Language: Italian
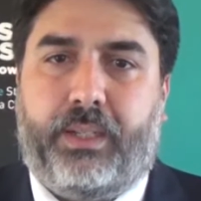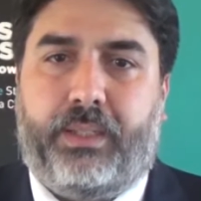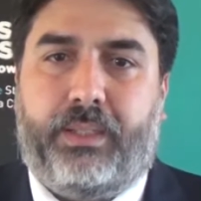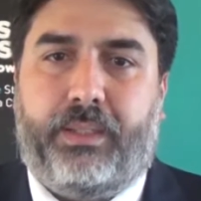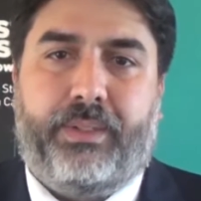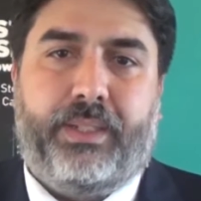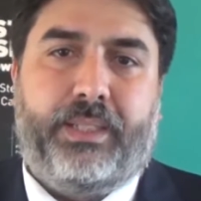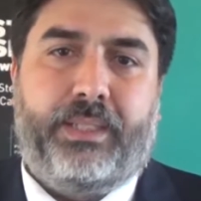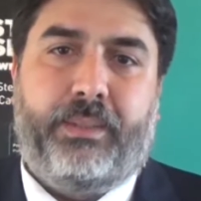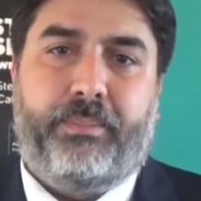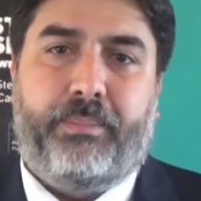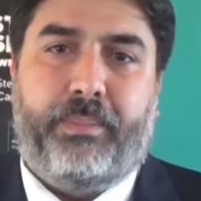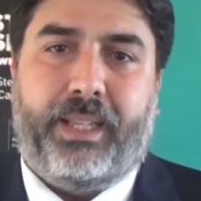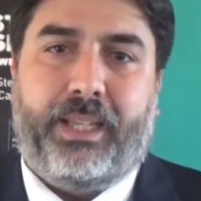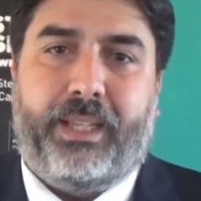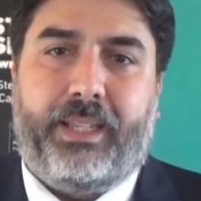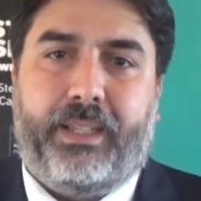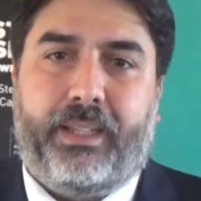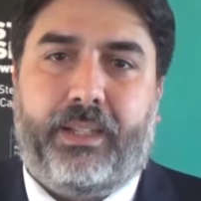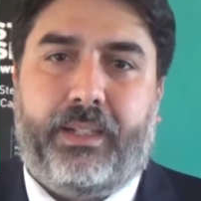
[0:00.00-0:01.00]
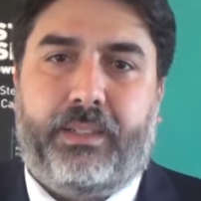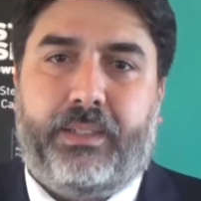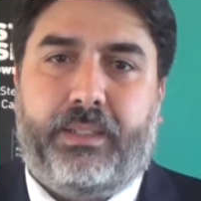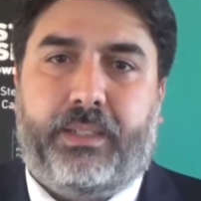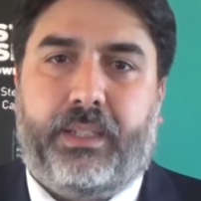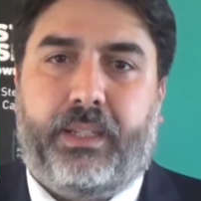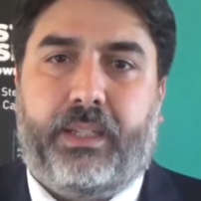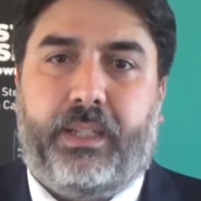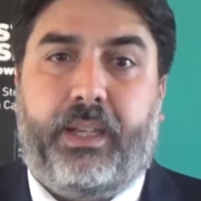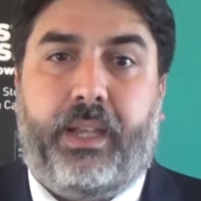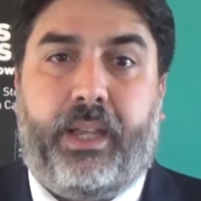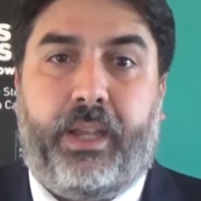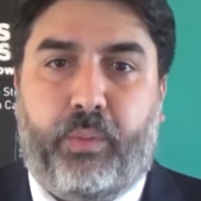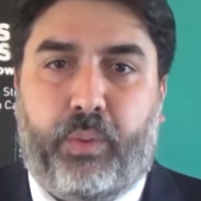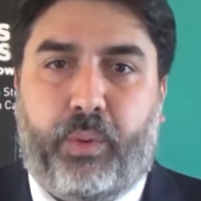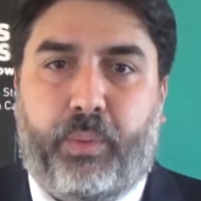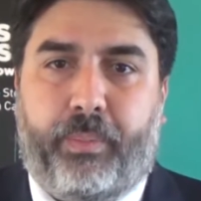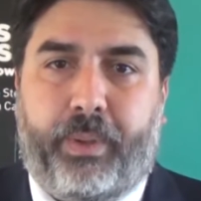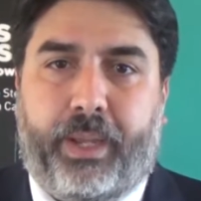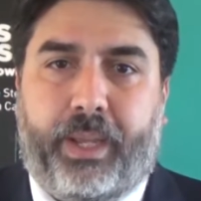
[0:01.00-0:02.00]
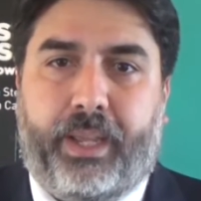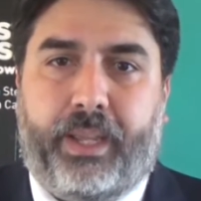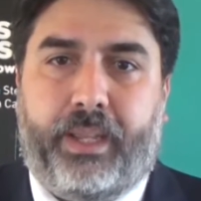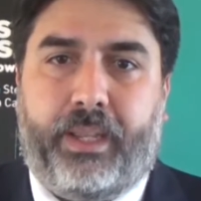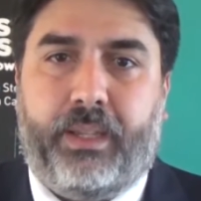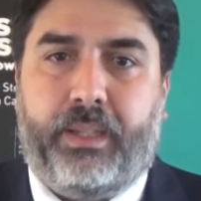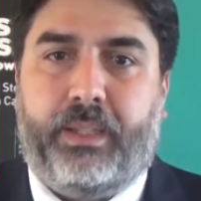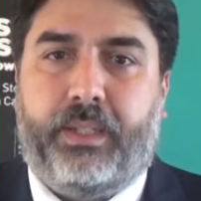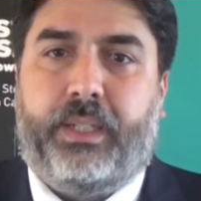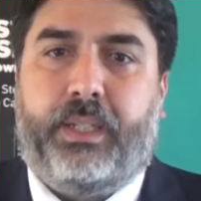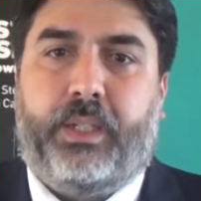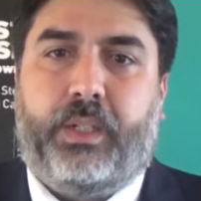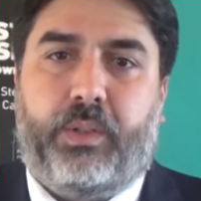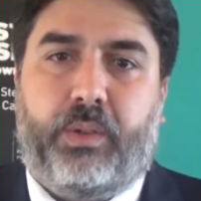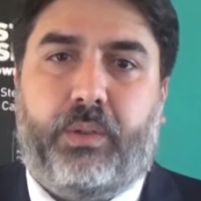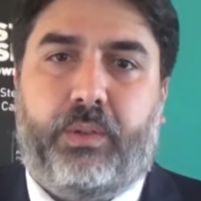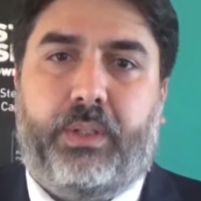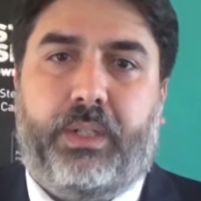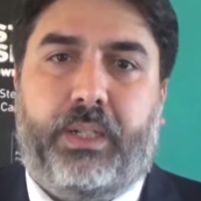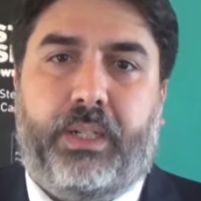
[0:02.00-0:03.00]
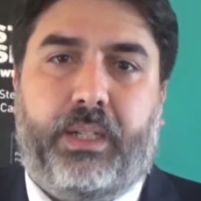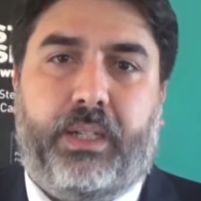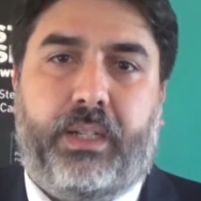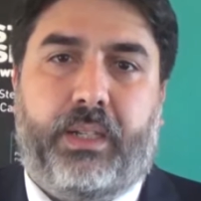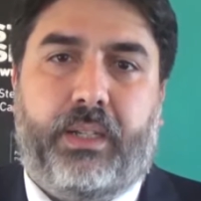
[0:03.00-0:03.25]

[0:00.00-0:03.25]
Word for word: in un passato che non è poi così lontano da noi